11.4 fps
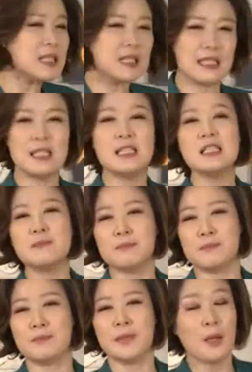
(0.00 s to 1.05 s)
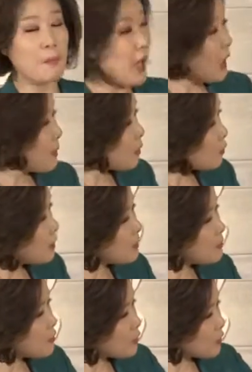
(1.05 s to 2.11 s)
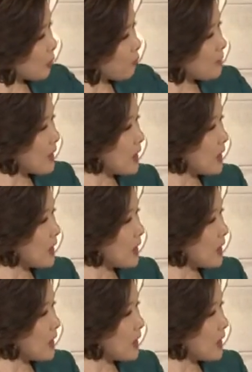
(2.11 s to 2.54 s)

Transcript: 진심, 마음에 울림을 주는 것뿐만